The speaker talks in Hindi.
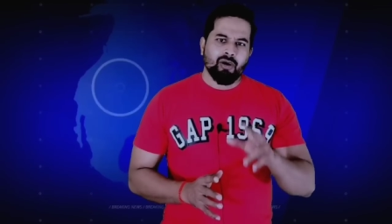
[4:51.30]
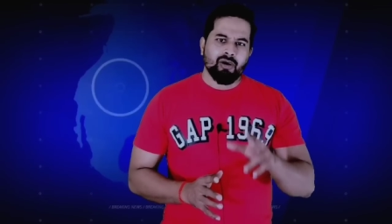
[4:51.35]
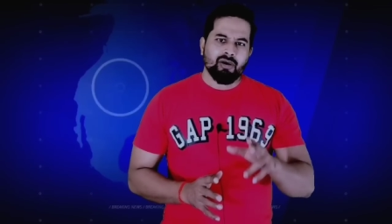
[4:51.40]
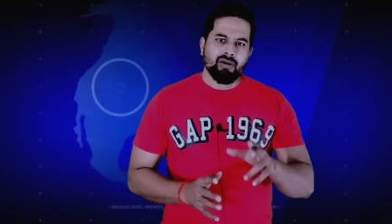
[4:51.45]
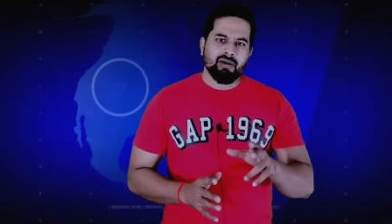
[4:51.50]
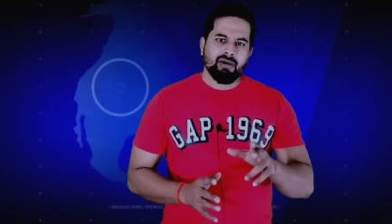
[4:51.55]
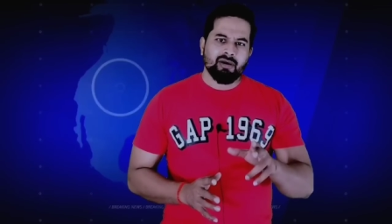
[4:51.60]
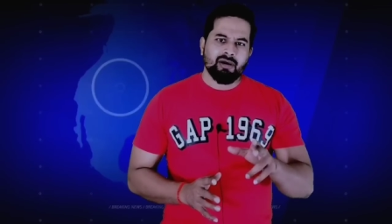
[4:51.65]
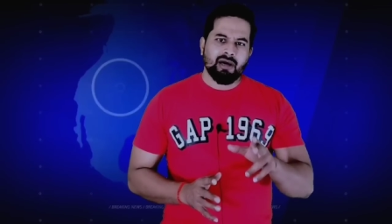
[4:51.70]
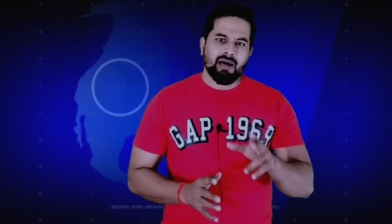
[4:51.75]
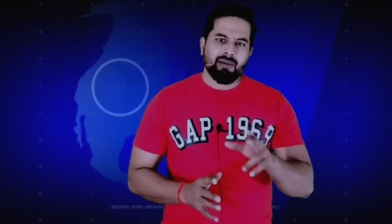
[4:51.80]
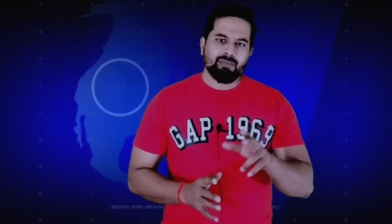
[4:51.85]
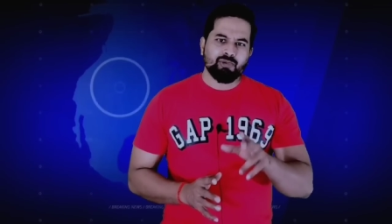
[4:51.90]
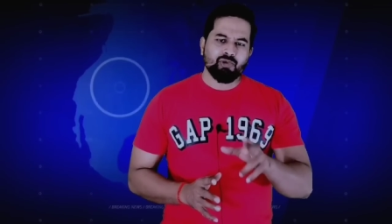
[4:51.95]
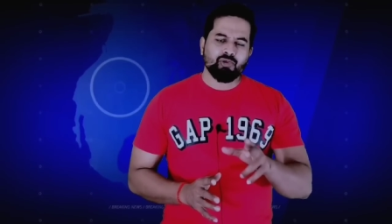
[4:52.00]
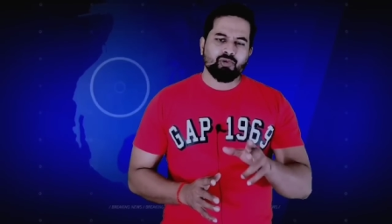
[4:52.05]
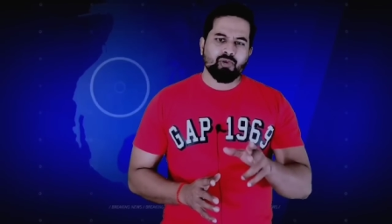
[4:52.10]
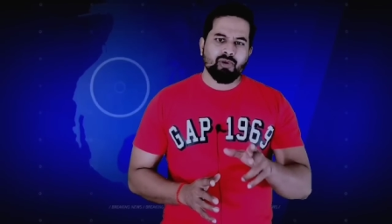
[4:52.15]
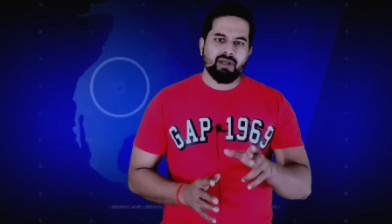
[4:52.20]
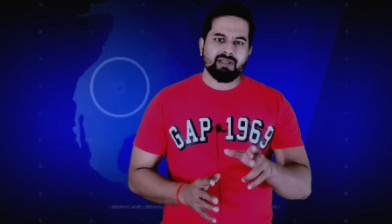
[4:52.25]
और
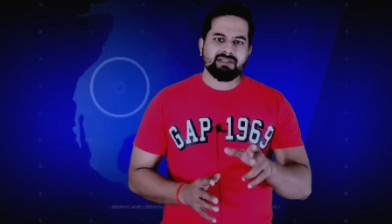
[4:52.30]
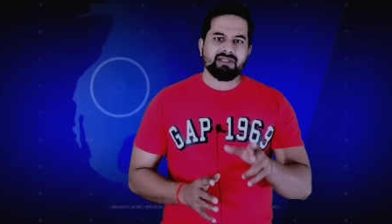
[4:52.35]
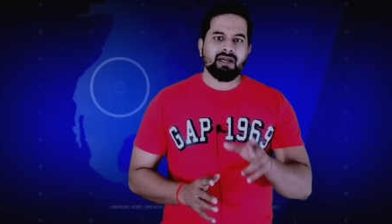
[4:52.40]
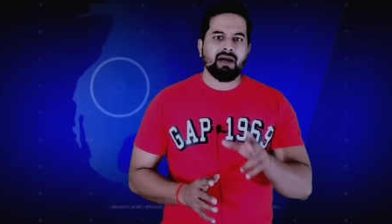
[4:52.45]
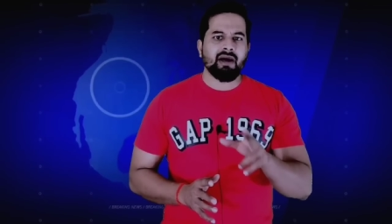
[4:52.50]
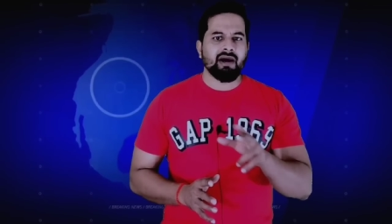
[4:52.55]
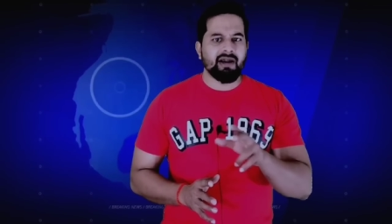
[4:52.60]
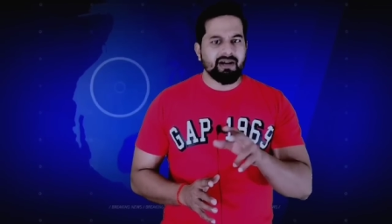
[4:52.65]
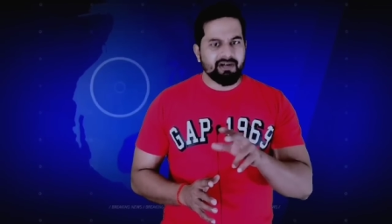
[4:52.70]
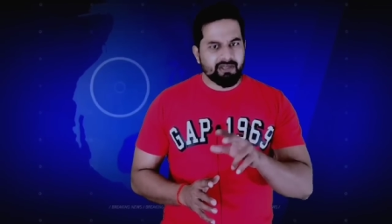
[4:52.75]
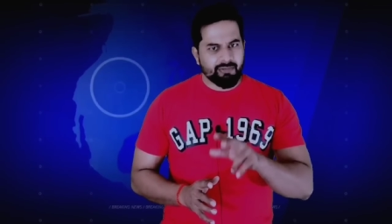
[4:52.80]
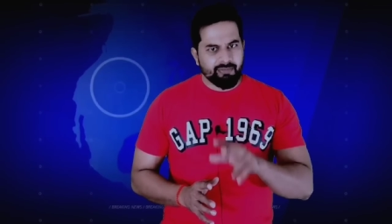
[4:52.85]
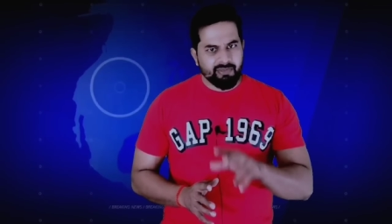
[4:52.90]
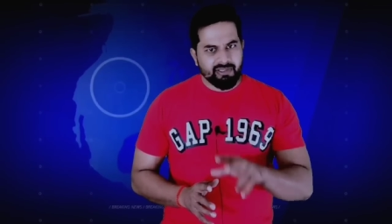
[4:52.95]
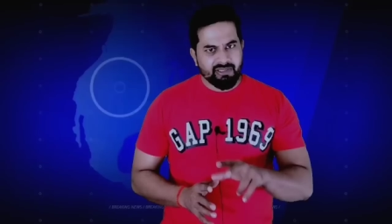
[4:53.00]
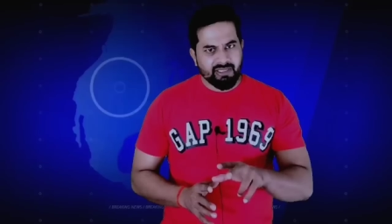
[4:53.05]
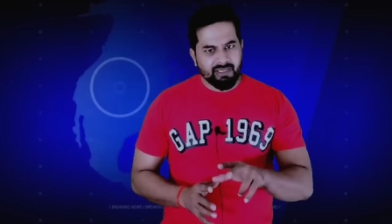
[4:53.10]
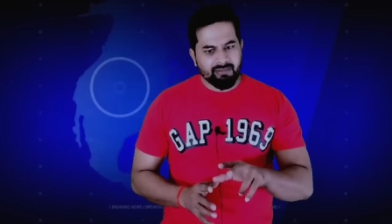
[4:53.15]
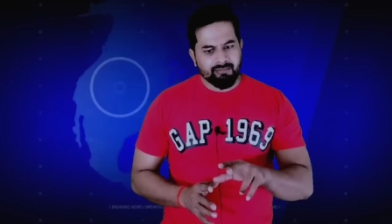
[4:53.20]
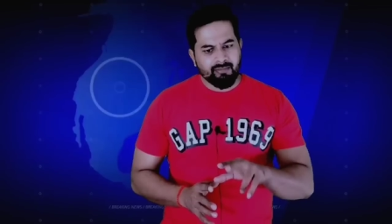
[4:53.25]
अब्दू थोड़ा सा हर्ट
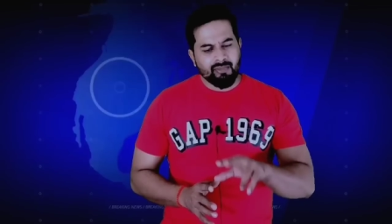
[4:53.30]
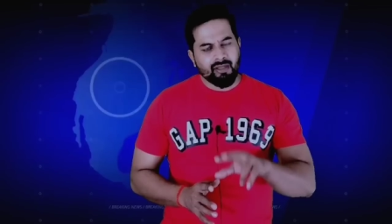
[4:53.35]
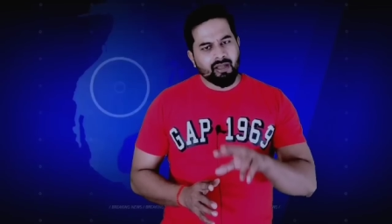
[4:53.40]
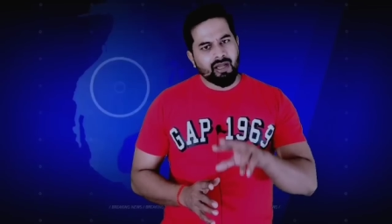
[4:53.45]
भी था